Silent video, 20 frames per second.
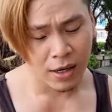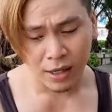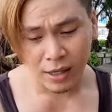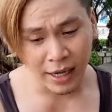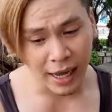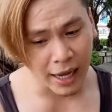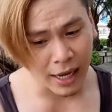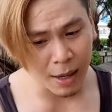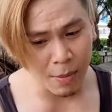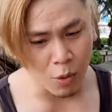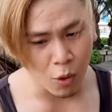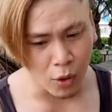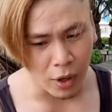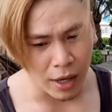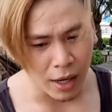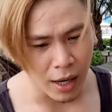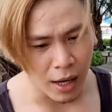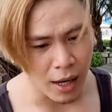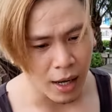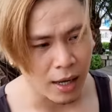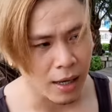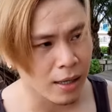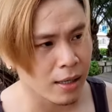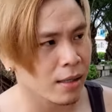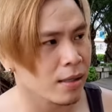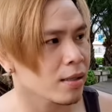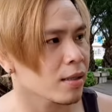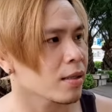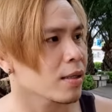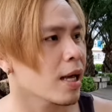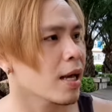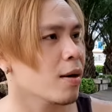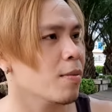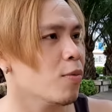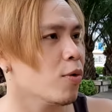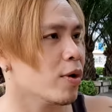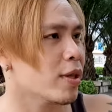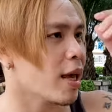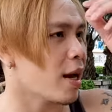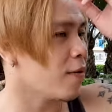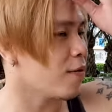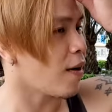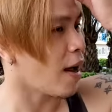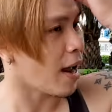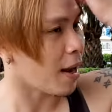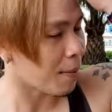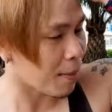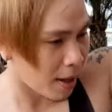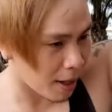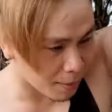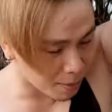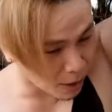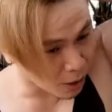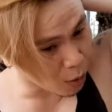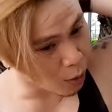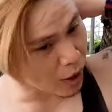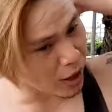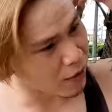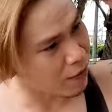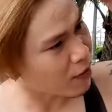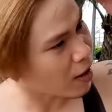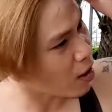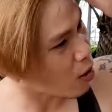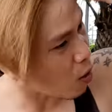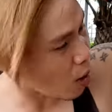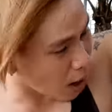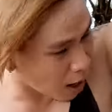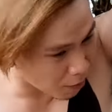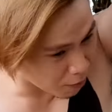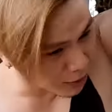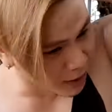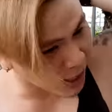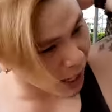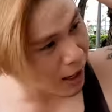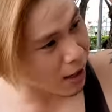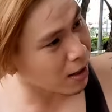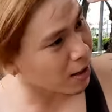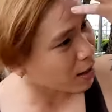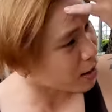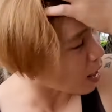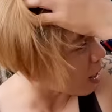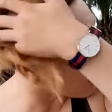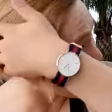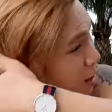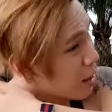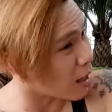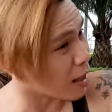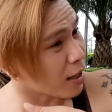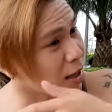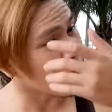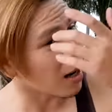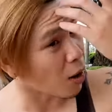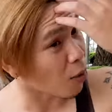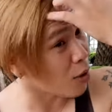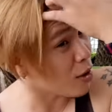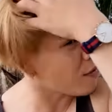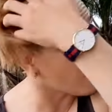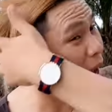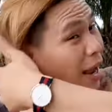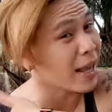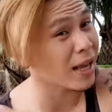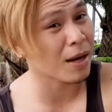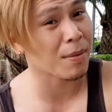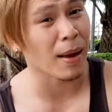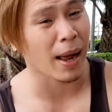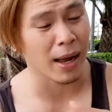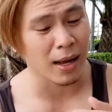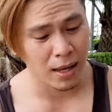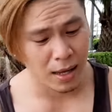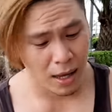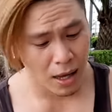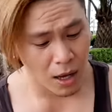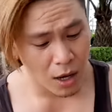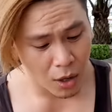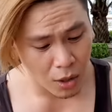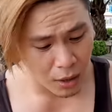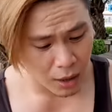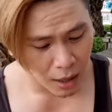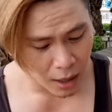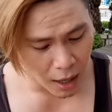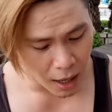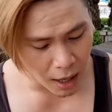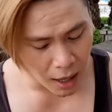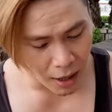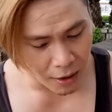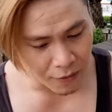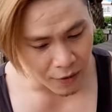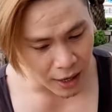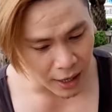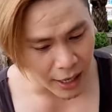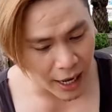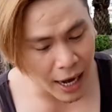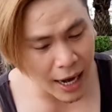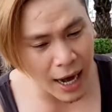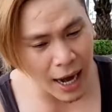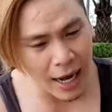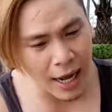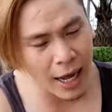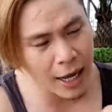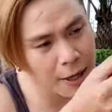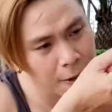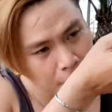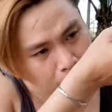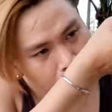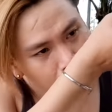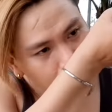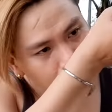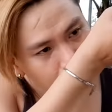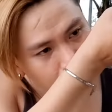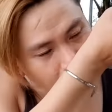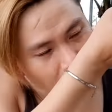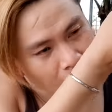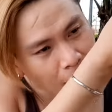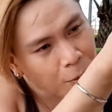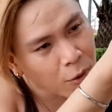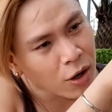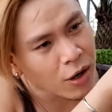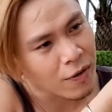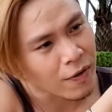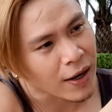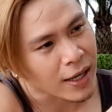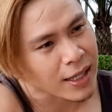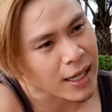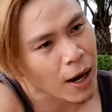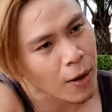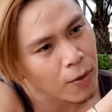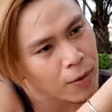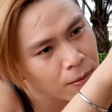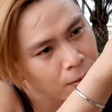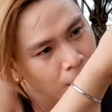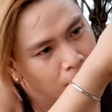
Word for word: nghe cái mùi ờ, nghe cái mùi chanh vàng mà mà quyện với hoa hồng với xạ hương ấy, thật sự là rất là quý phái nha các bạn à, và kế đấy ấy, đây là mùi hương về sau